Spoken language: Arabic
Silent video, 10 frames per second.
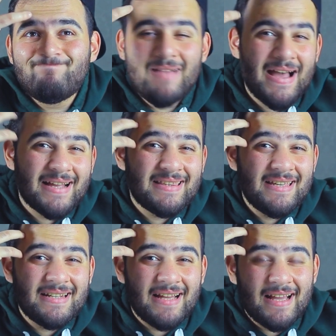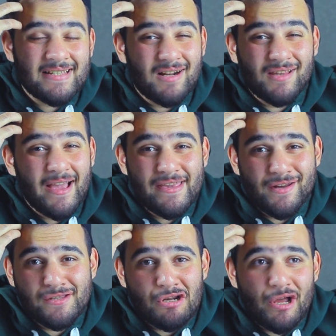ما كتير صراحة
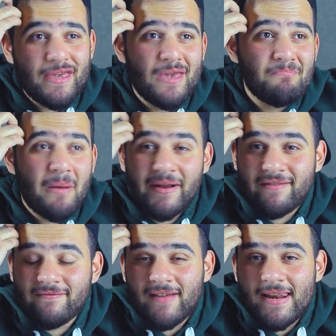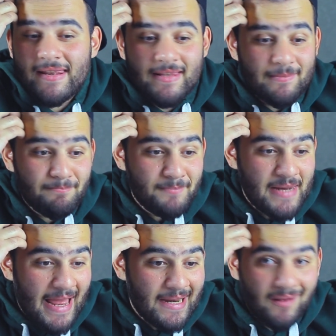غير لي رأيي ما بعرف هل
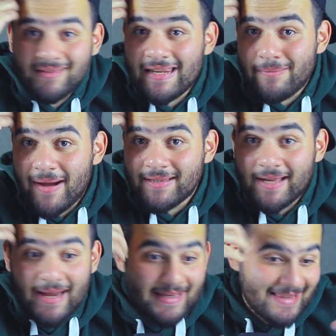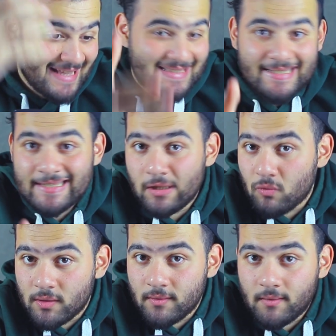بالحلقات اللي بعدها رح يتحسن
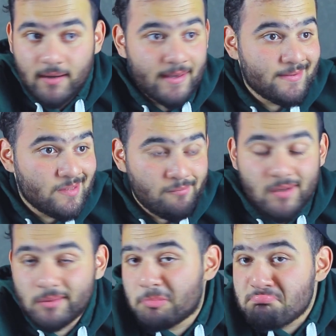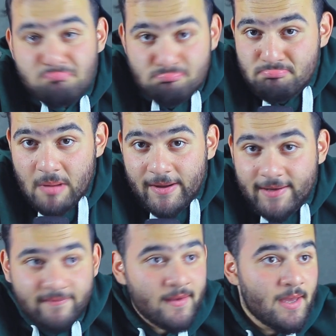الوضع رح يتزبط ما
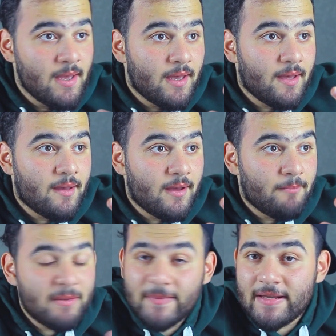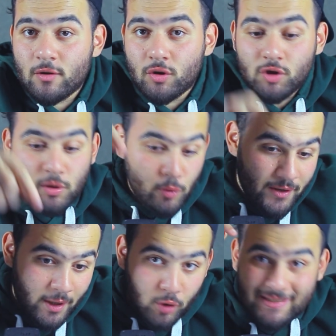بعرف أه بتمنى انكم تكتبوا
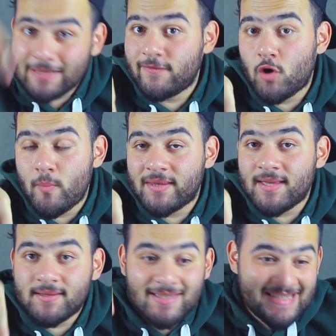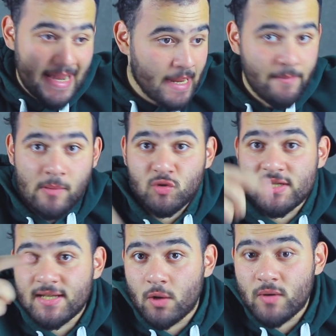لي رايكم تحت في الكومنتات اذا اكمل
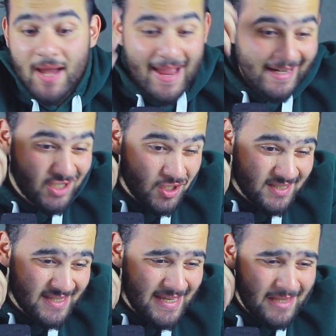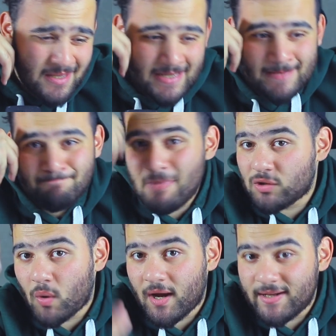المسلسل او لا انا شخصيا ما
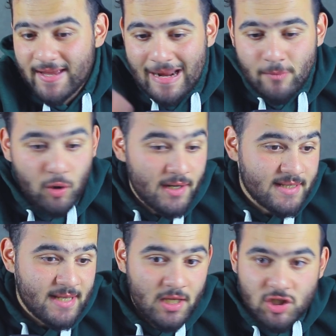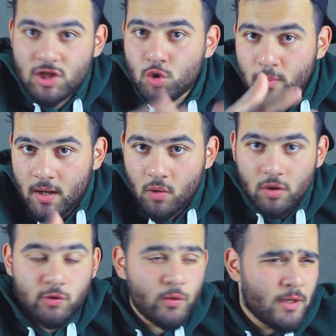اتوقع اني اكمله الا اذا جيتوا بقى
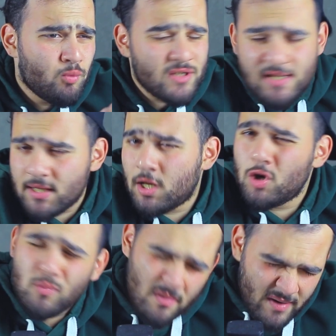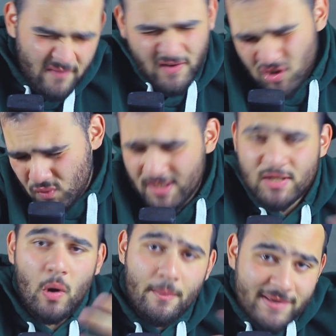وقلتوا لي المسلسل حلو ما بعرف ايش
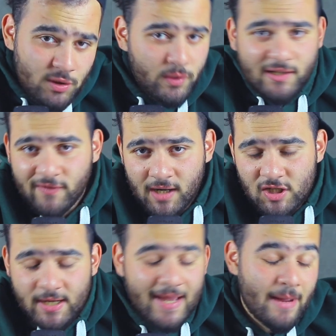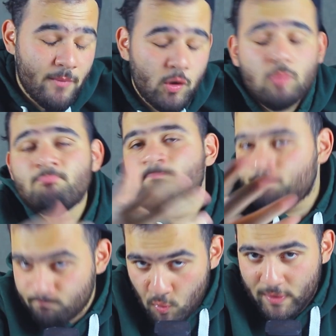وكذا وحمستوني اتفرج عليه اكمله
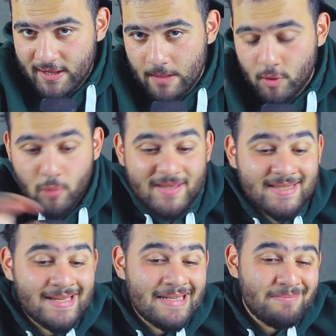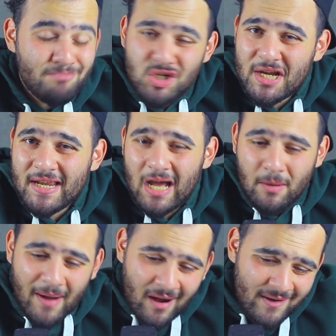ممكن اكمله بس بشكل
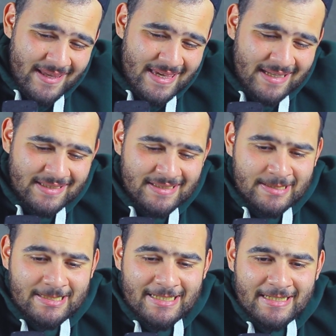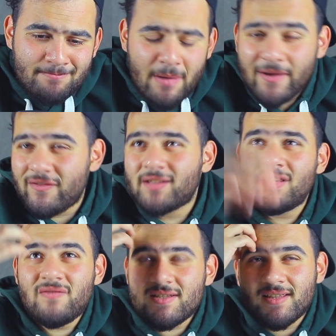عام حاليا يعني ما بعرف
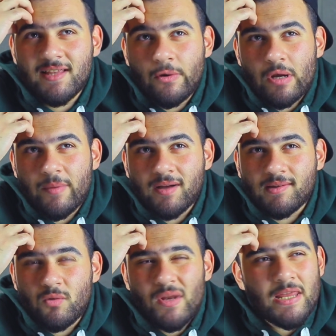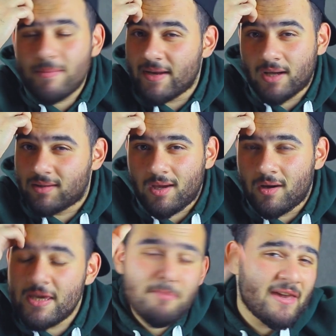اعطيه فرصه ثانيه ولا ما اعطيه والله يمكن اعطيها
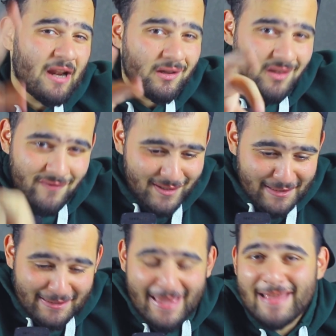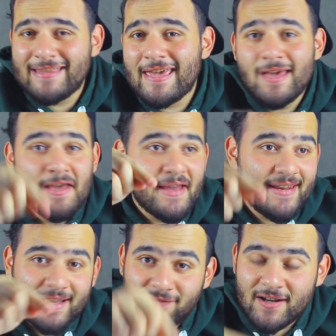يمكن اعطيه فرصه ثانيه
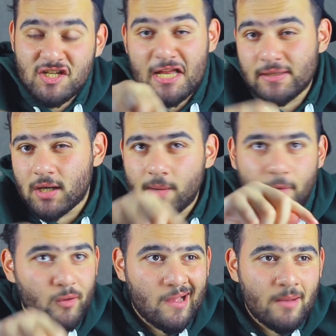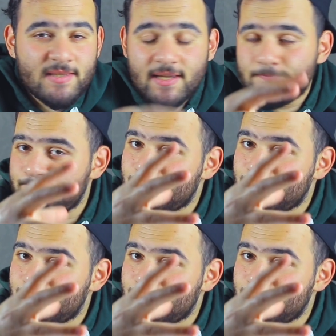اني اتفرج على الحلقه الرابعه والخامسه